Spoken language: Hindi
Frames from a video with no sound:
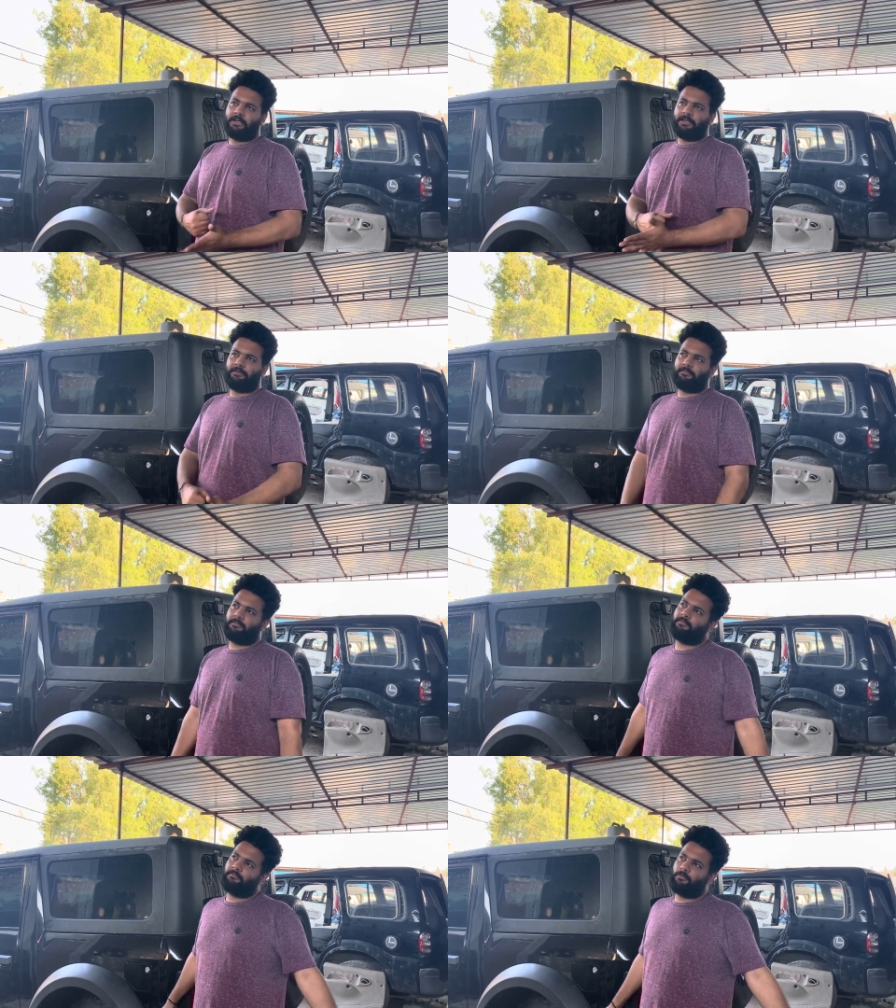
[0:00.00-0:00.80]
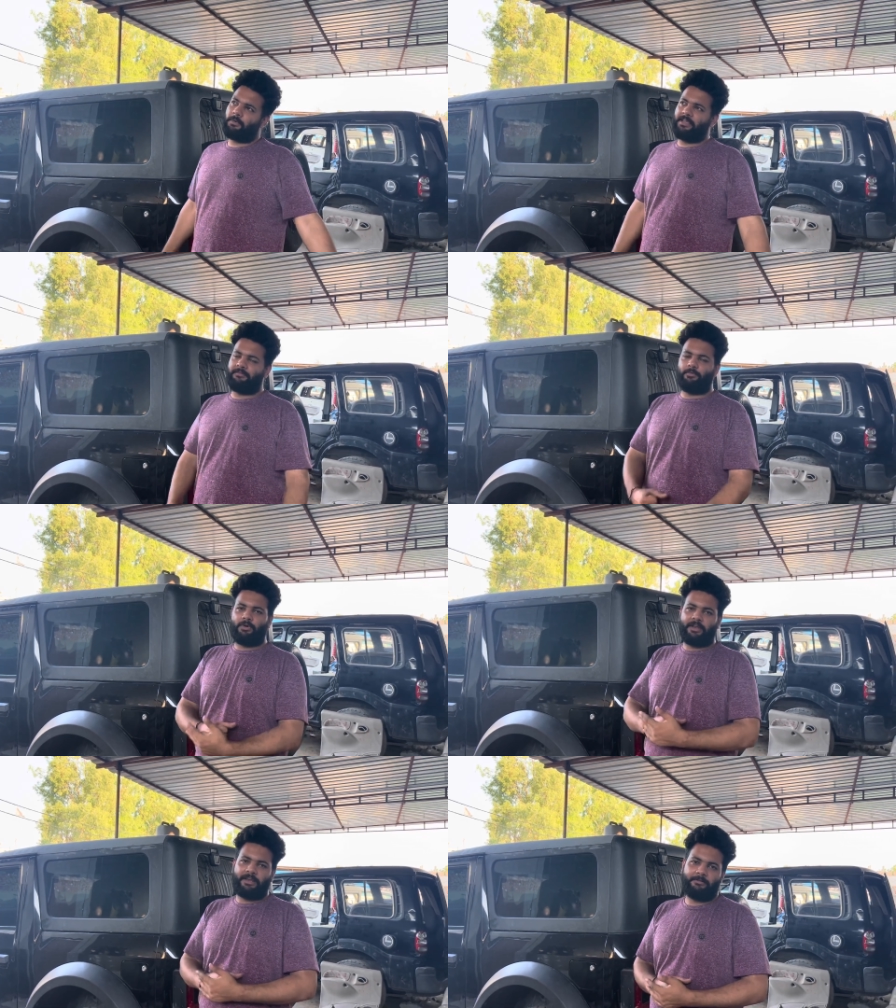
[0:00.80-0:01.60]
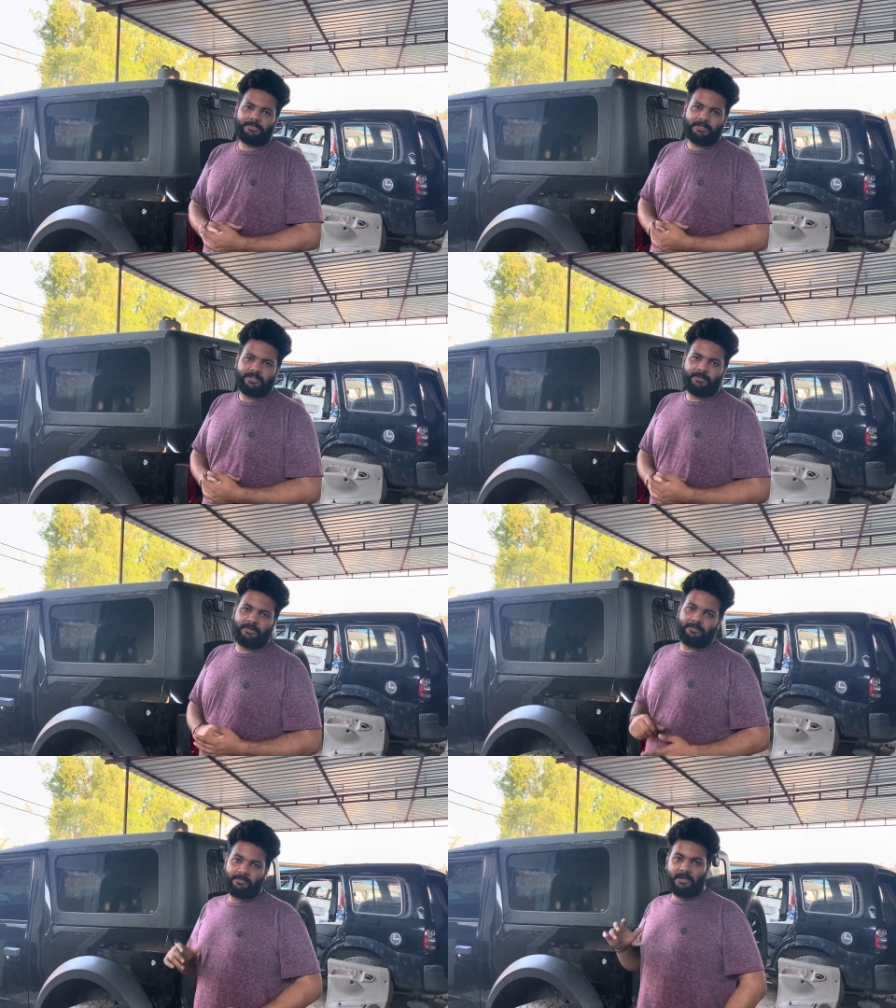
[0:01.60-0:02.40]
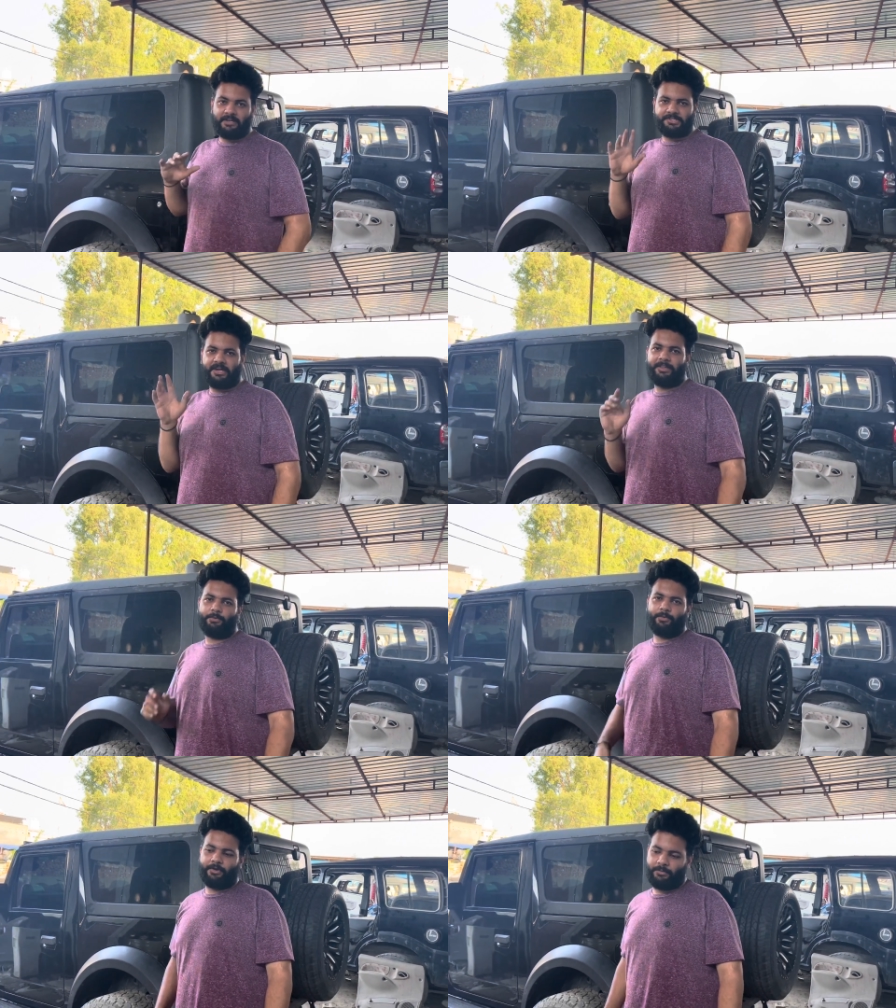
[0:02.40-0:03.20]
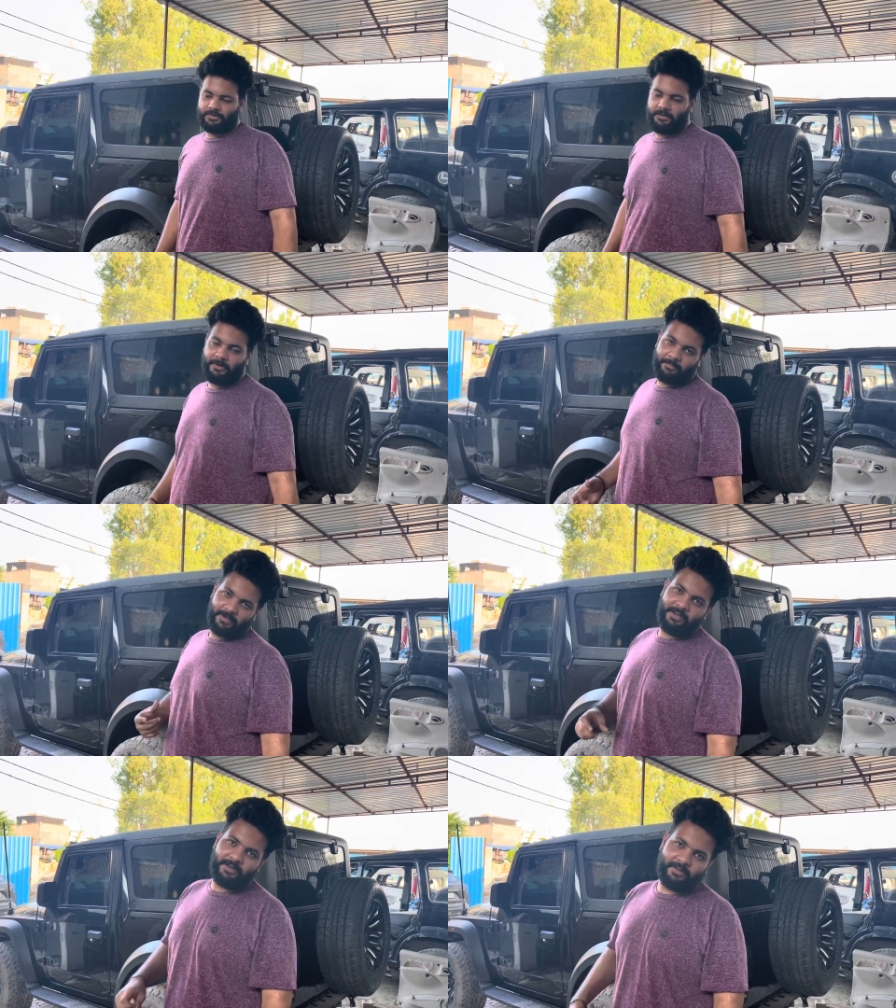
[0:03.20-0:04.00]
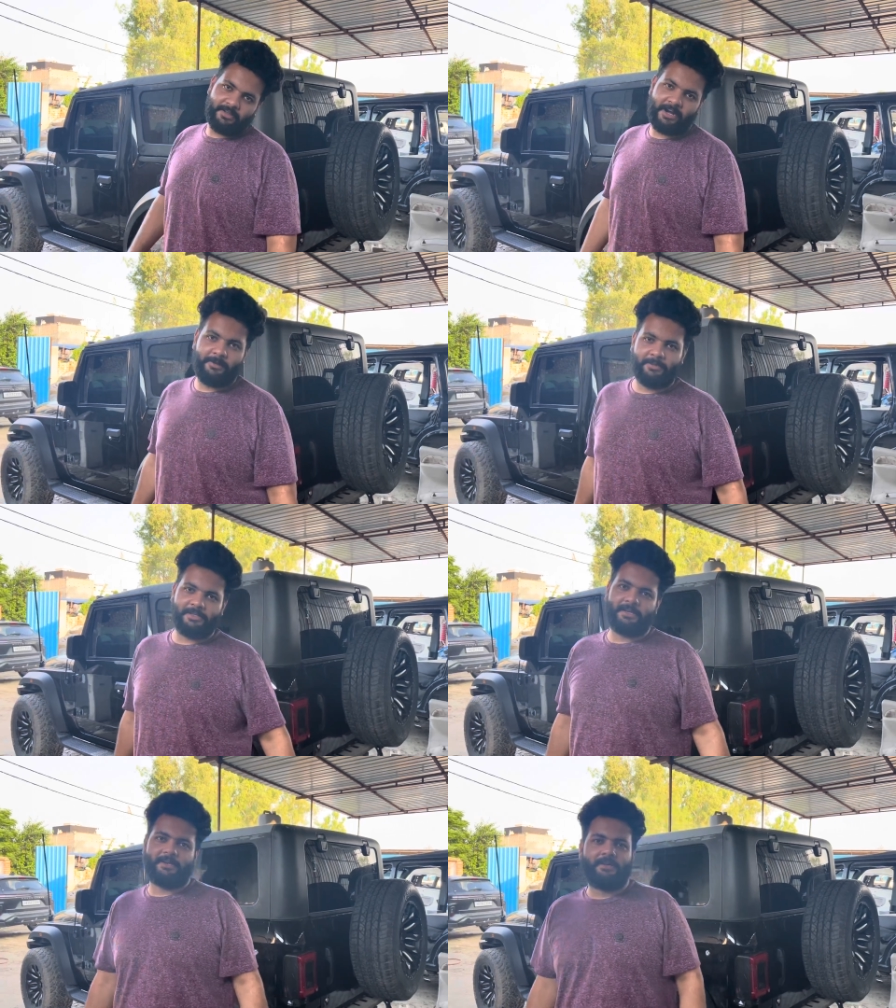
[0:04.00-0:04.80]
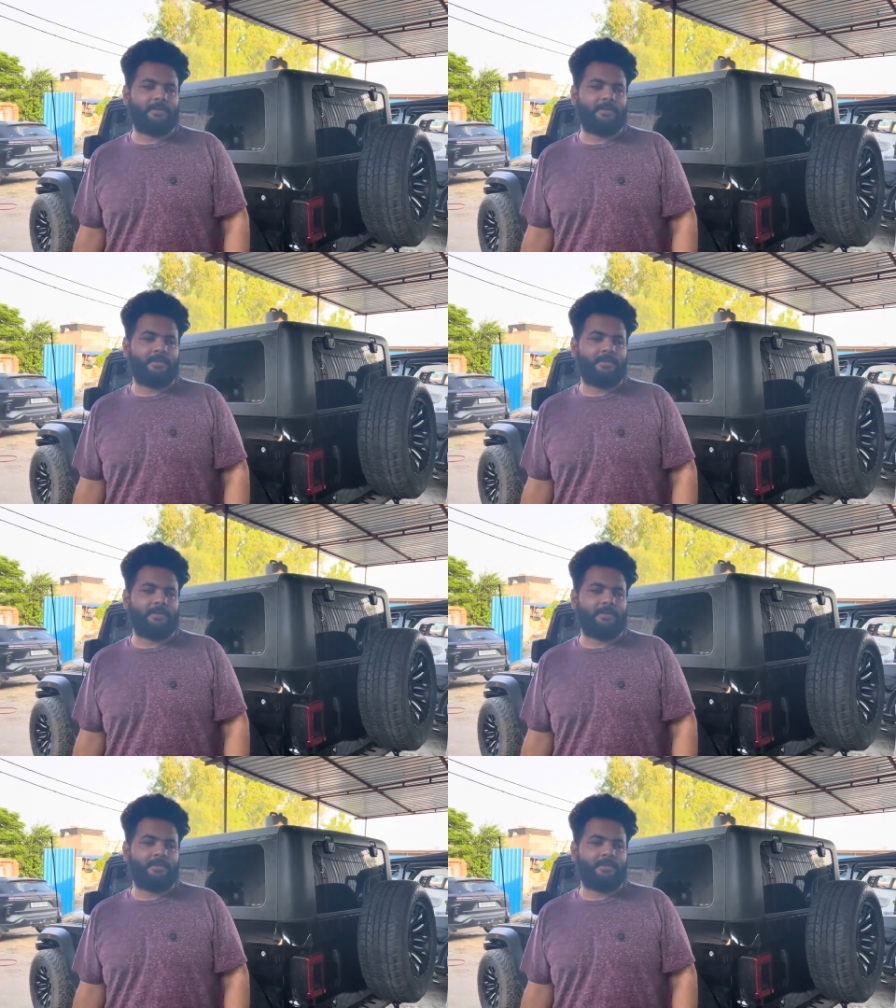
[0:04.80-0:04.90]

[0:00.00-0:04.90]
लेकिन वो भाई वो कराने में मजा आता है मैं अलग शेड तो ढूंढ रहा हूँ उसका पर्पल या रेड मिल जाए